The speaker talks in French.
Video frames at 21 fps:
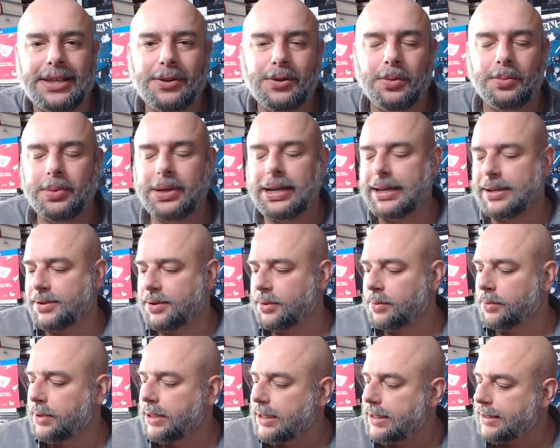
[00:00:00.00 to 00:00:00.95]
à cette
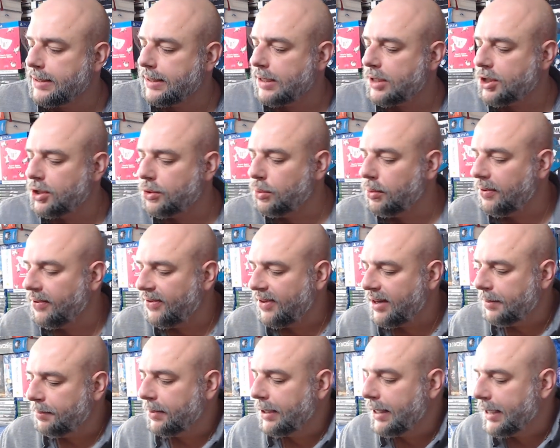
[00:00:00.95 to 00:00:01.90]
compilation. Il s'agit du
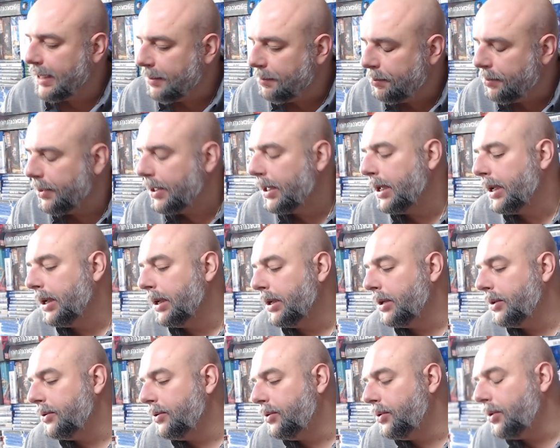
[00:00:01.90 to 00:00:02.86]
flip grip
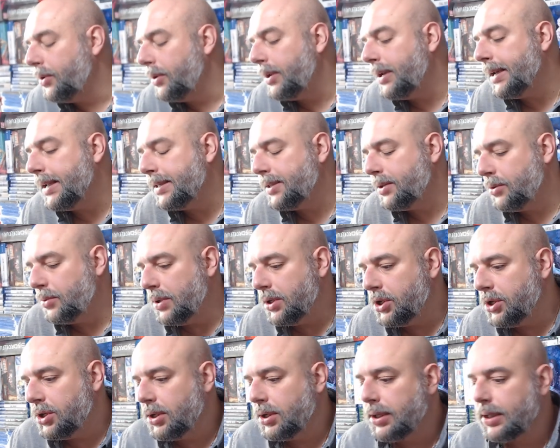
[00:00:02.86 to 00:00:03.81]
de la
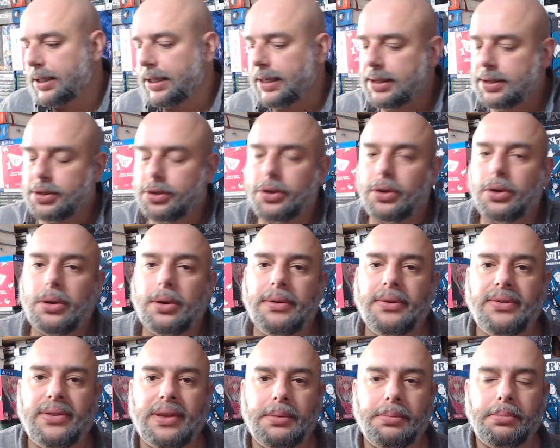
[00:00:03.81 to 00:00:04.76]
Switch. Qu'est-ce que
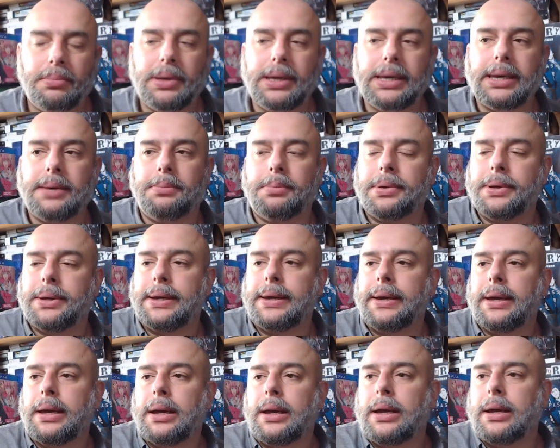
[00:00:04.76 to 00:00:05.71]
le flip grip
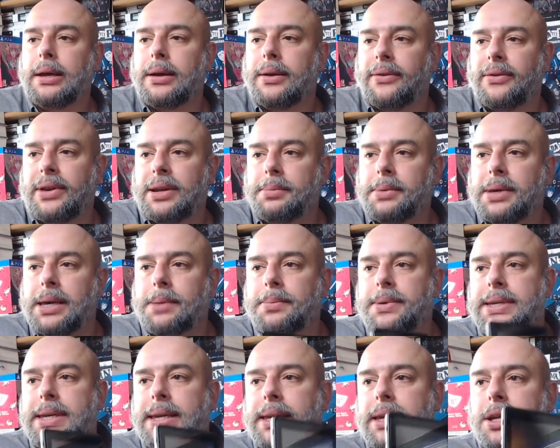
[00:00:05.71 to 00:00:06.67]
Flip
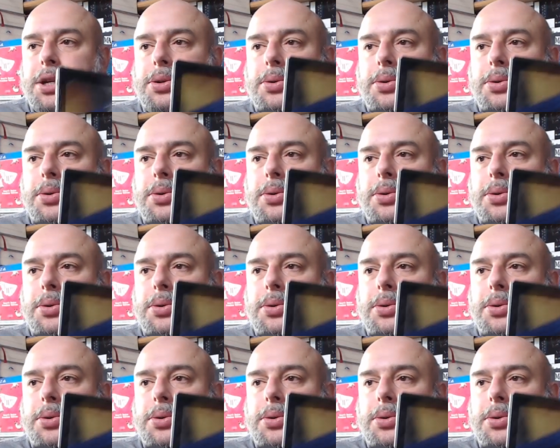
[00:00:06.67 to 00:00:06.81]
grip, c'est